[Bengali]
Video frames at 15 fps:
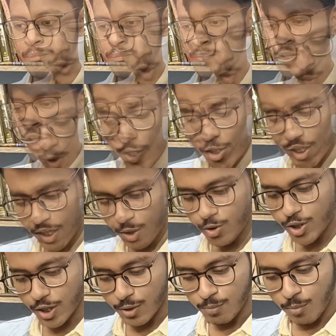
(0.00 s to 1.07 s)
দ্য অনলি
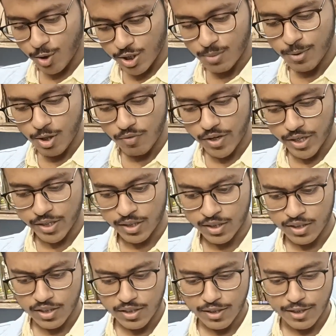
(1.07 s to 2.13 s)
সলিউশন পসিবল ওভার হিয়ার